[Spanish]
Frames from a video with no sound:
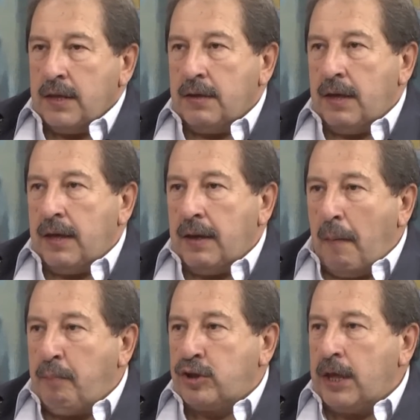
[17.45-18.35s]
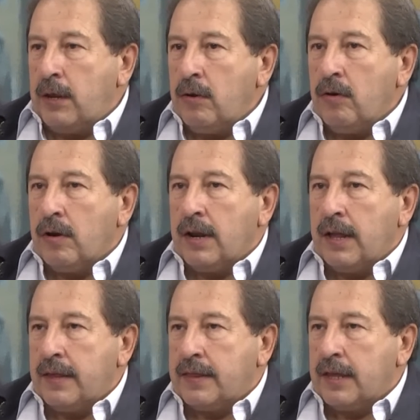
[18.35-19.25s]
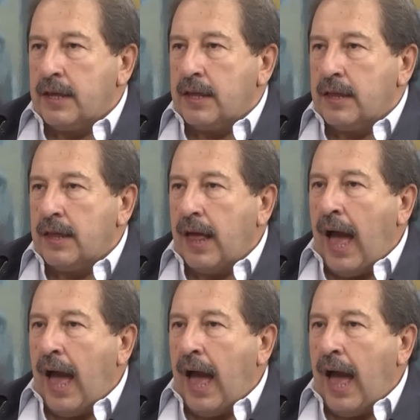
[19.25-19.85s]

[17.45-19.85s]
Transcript: Eh, a posterior este,